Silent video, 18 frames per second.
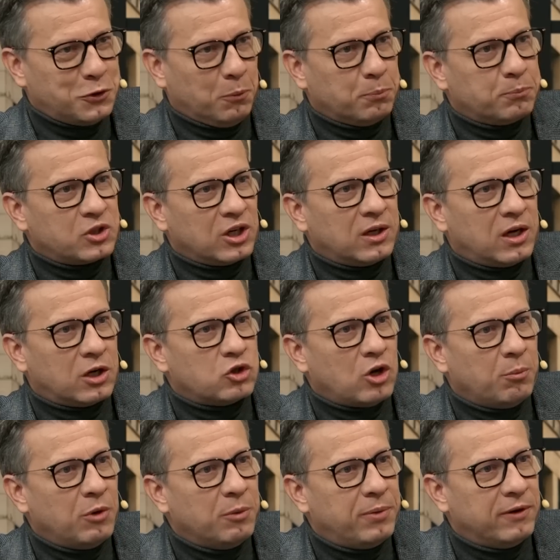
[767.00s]
stop,
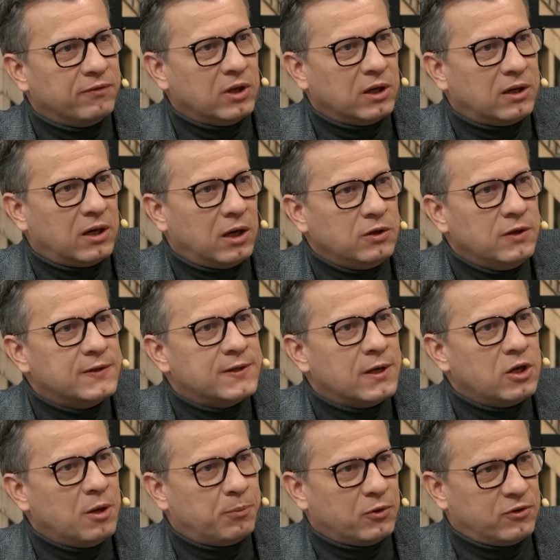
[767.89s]
przekraczamy pewne
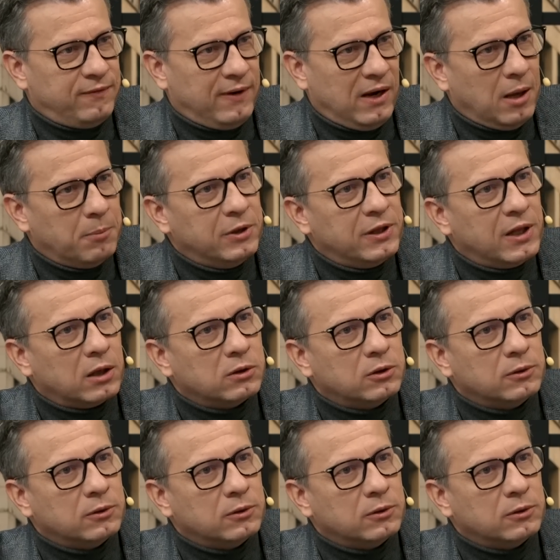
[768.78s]
granice, nie pozwalamy Dokładnie, na